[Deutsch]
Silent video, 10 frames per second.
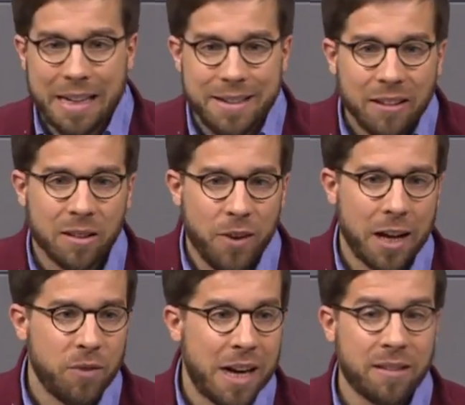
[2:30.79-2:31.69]
Das
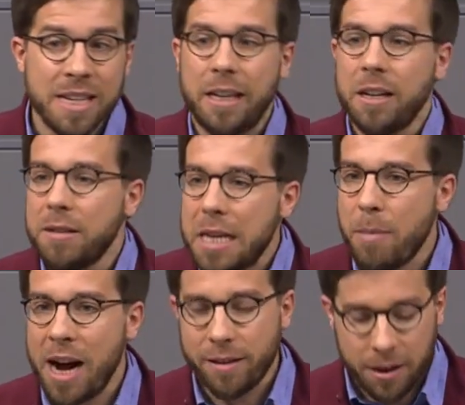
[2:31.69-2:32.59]
werden wir als Linke
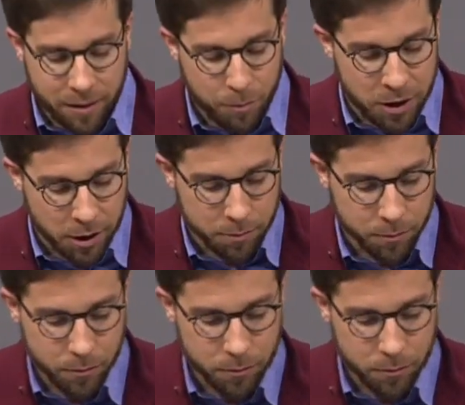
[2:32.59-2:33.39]
niemals akzeptieren.